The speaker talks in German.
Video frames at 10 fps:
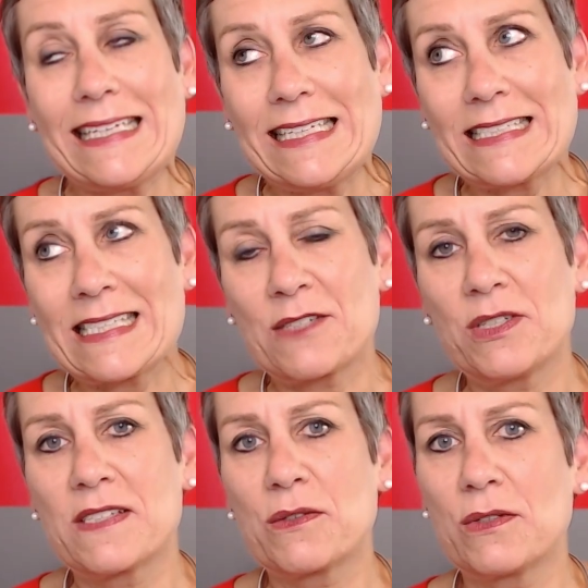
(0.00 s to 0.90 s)
Es ist
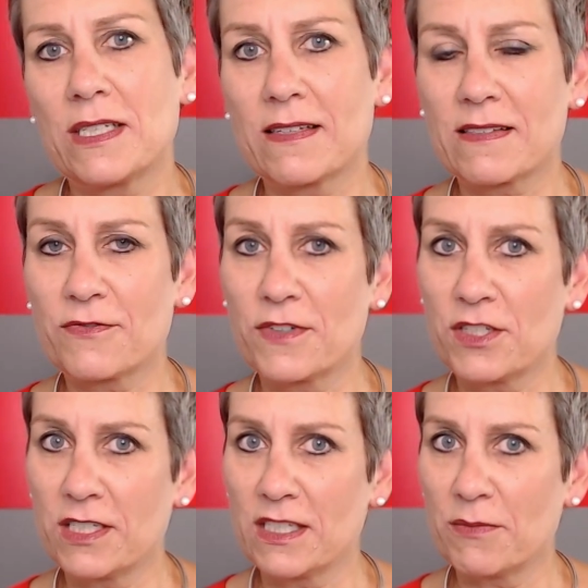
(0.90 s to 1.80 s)
natürlich so, dass
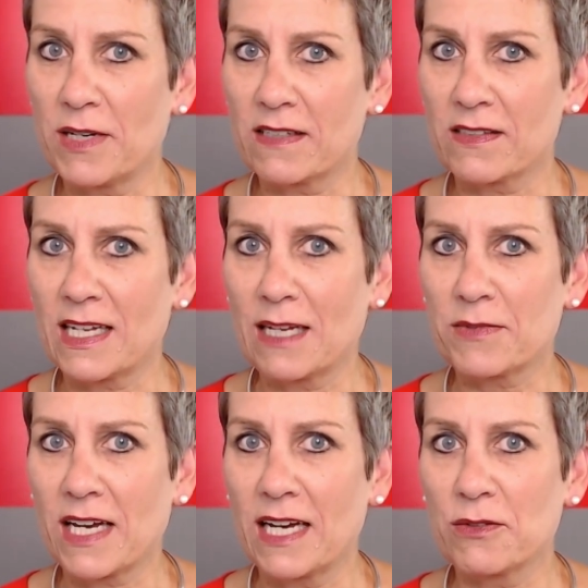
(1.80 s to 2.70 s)
verschiedene
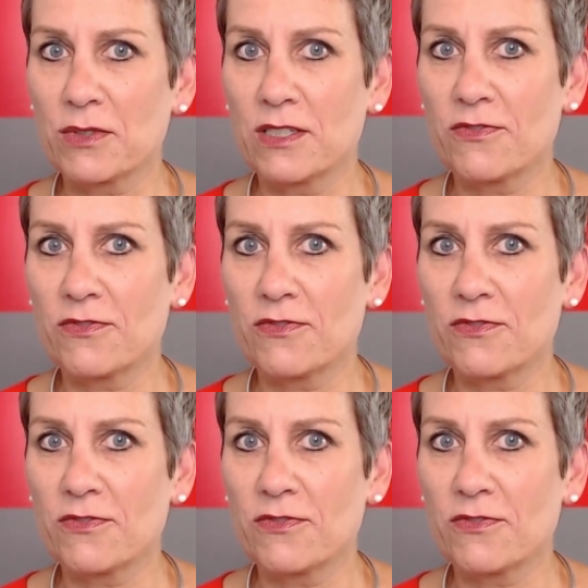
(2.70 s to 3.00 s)
Personalabteilungen